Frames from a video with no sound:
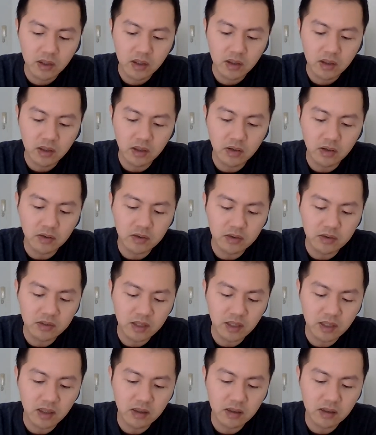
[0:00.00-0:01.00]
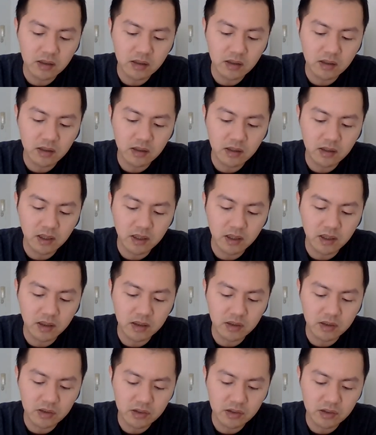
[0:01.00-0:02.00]
有三十二
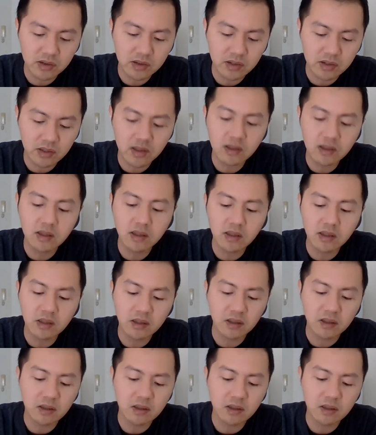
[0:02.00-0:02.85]
点四七个亿，